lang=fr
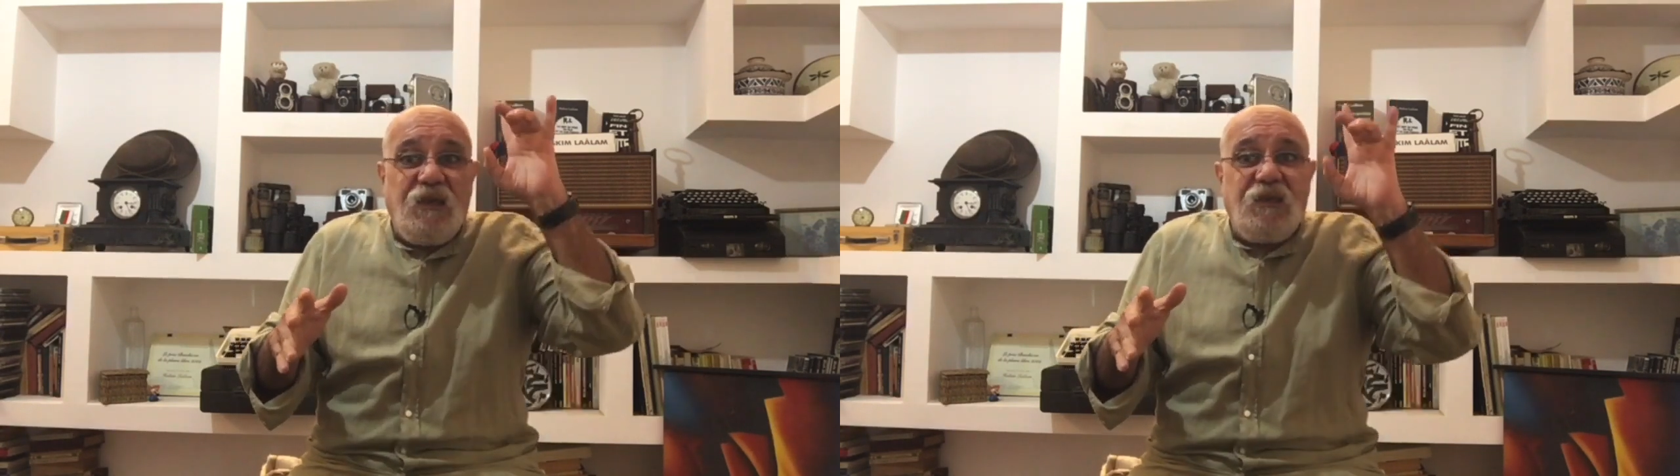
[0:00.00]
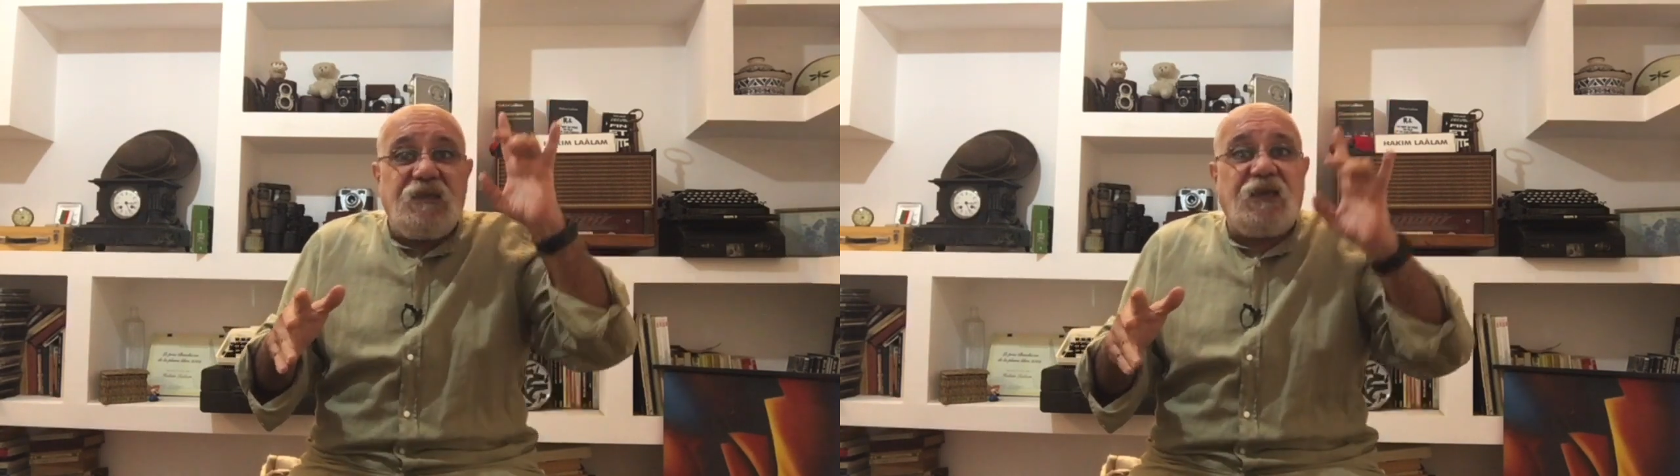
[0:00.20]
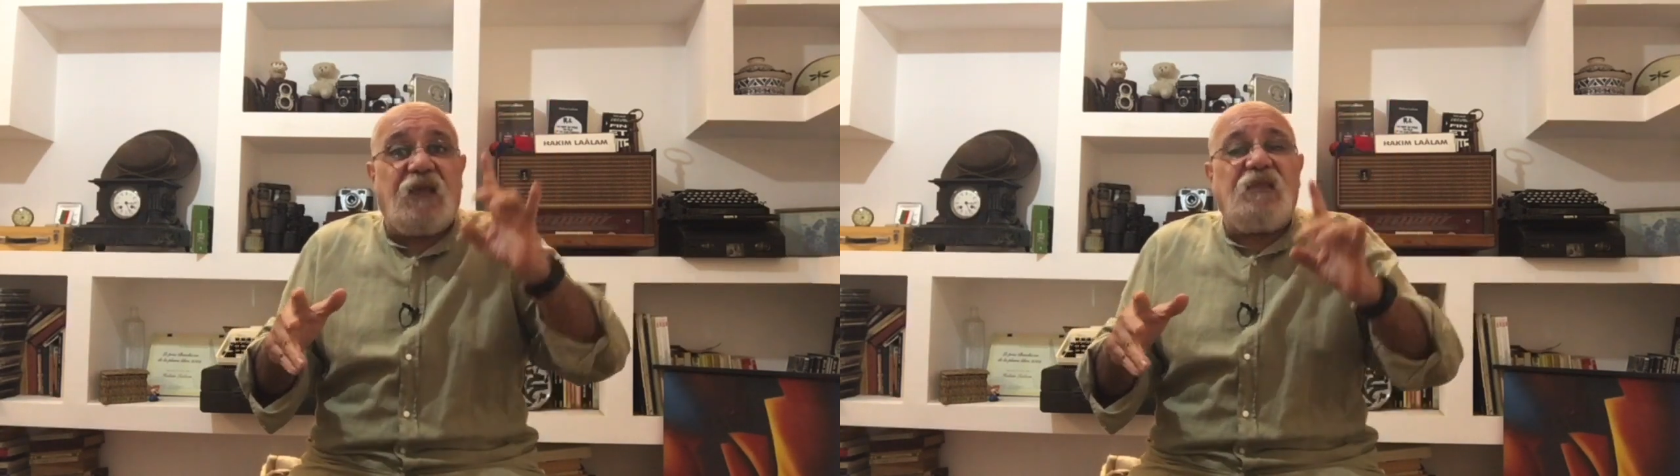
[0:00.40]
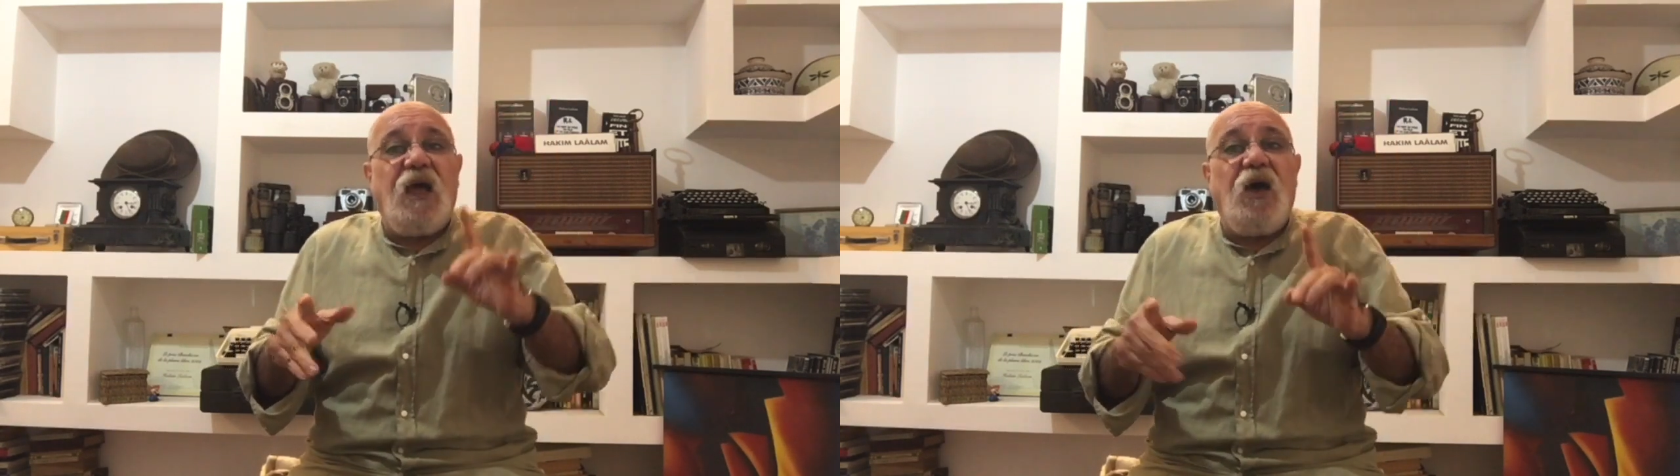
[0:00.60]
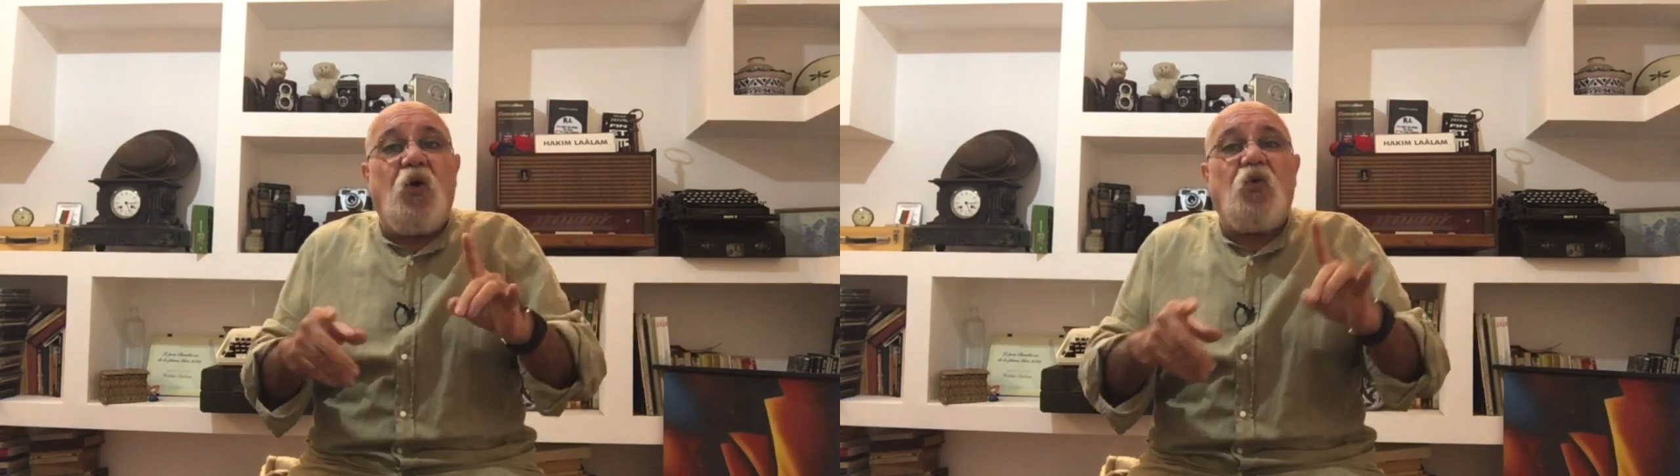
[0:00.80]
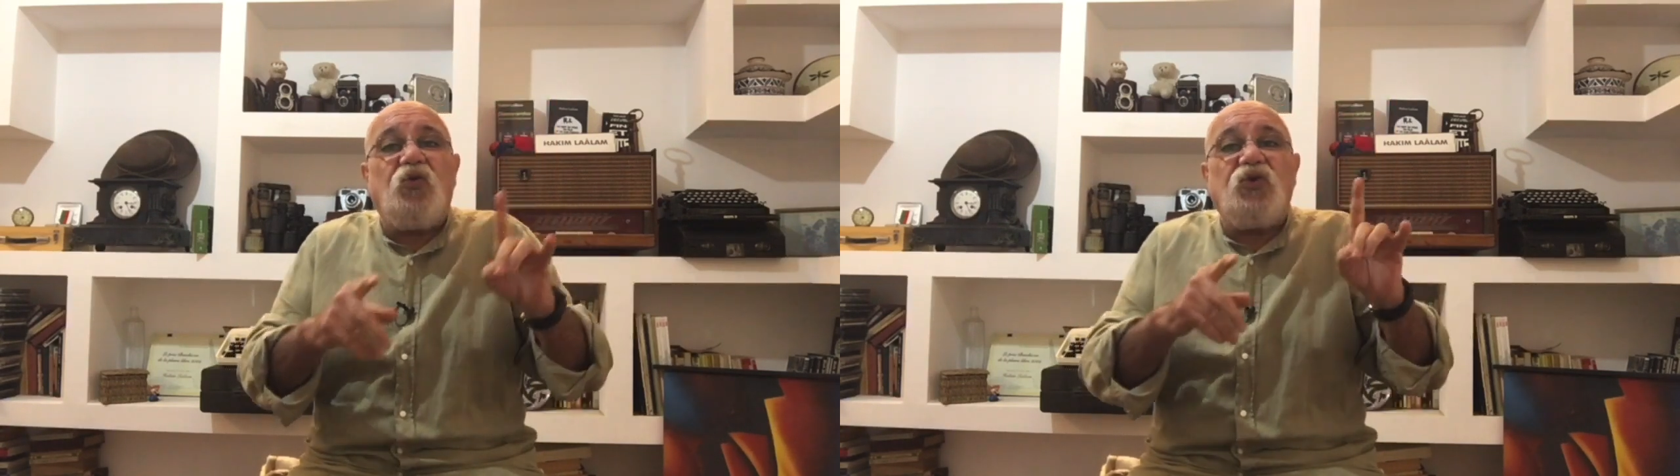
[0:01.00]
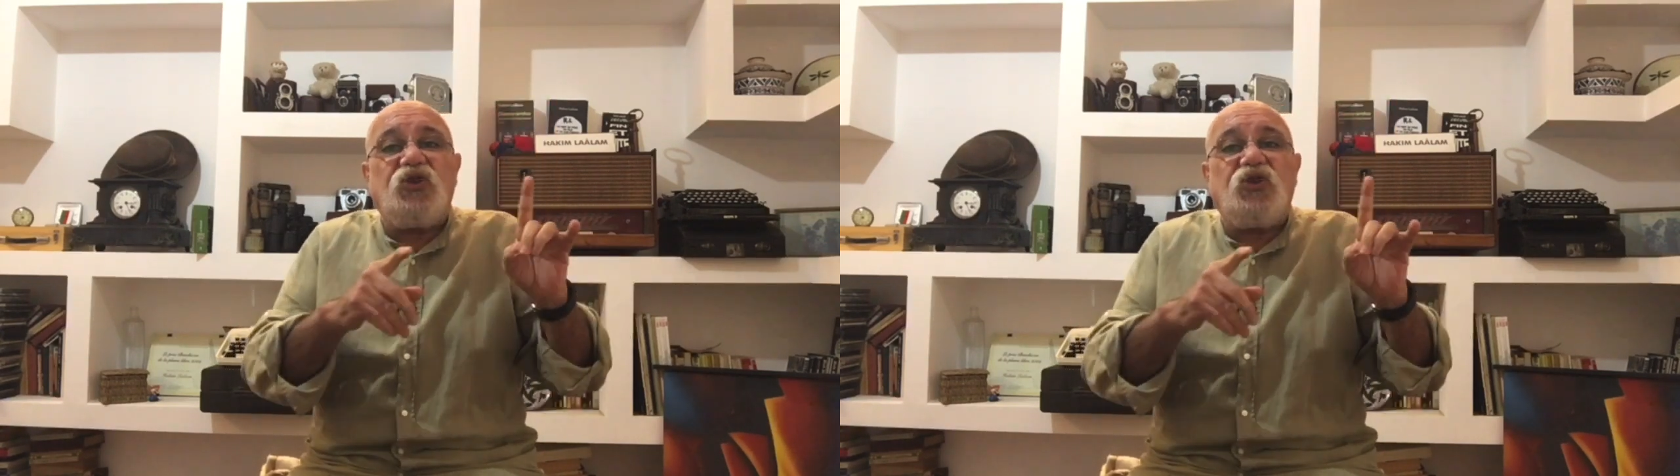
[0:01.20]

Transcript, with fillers: certains ont